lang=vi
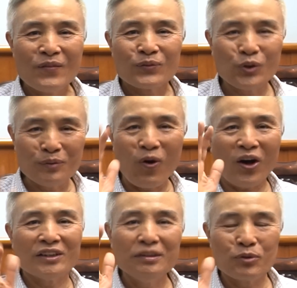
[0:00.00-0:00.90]
Tôi
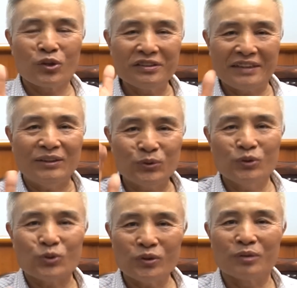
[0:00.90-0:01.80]
bò như một con rắn
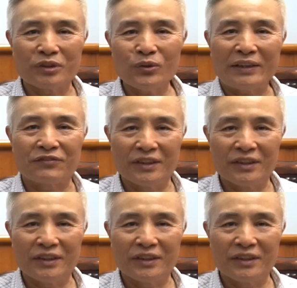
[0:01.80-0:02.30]
xuống chỗ đồng chí Oanh,